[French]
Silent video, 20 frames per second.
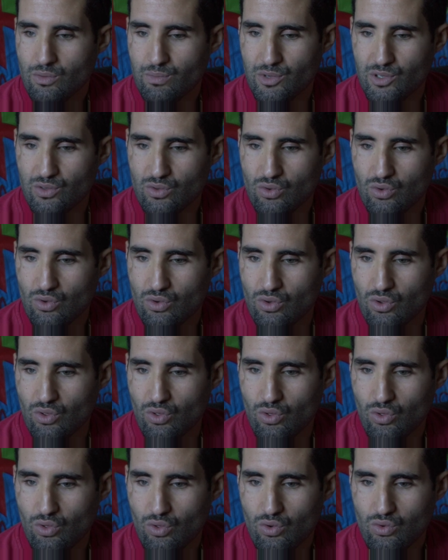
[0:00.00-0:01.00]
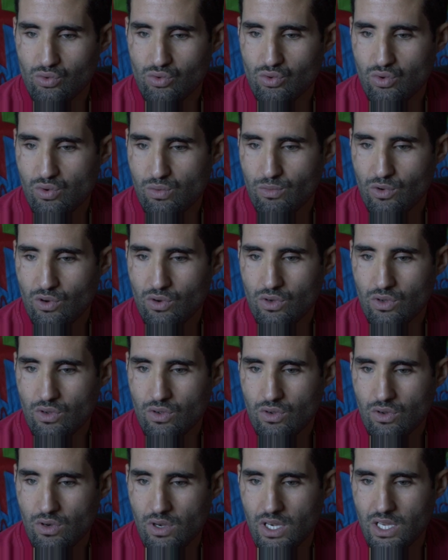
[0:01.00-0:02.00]
Parce que non
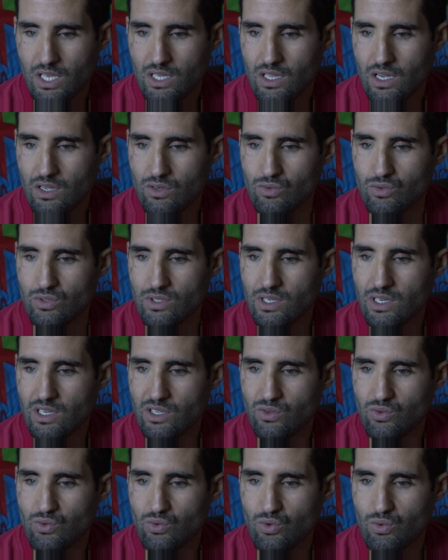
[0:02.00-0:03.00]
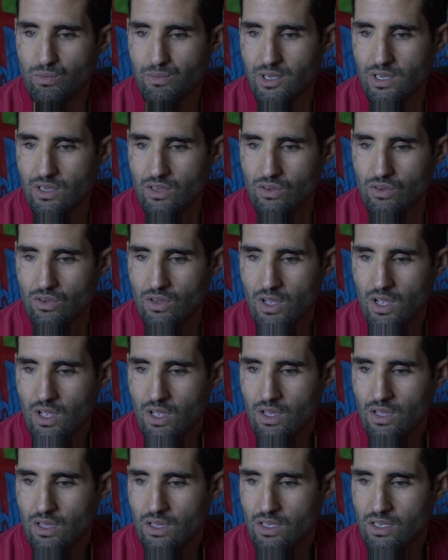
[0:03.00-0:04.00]
seulement l'État nous tirait dessus, mais
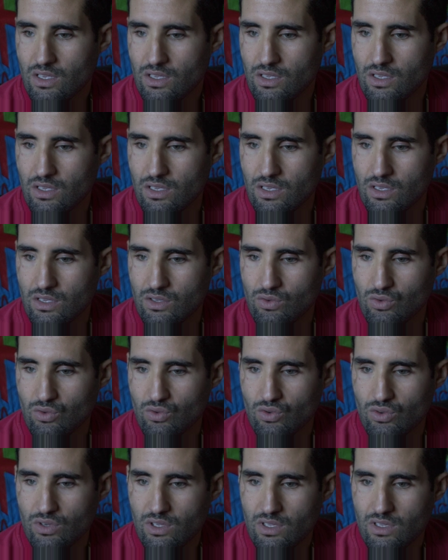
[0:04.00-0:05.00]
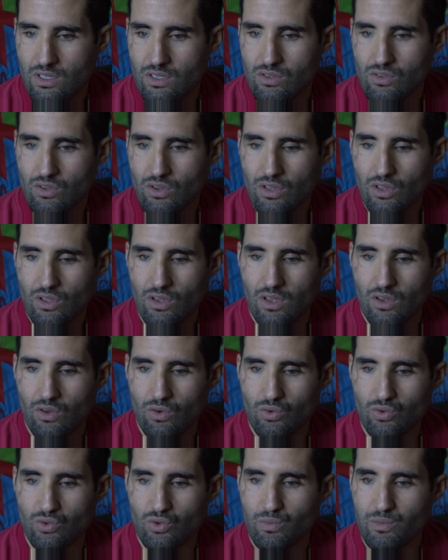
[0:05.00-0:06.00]
ils ont donné des ordres
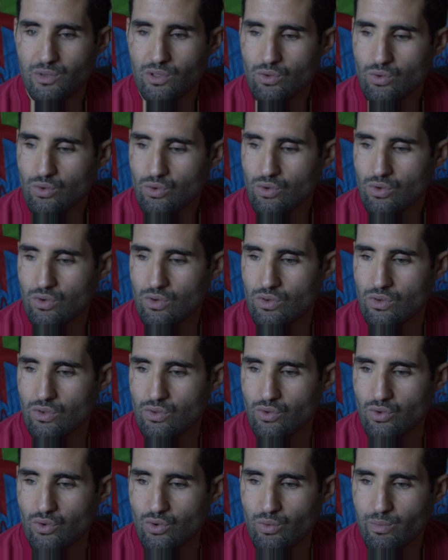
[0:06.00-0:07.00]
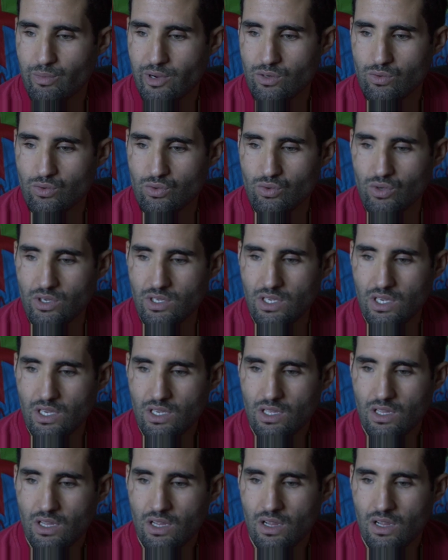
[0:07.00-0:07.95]
aux hôpitaux de ne pas nous soigner.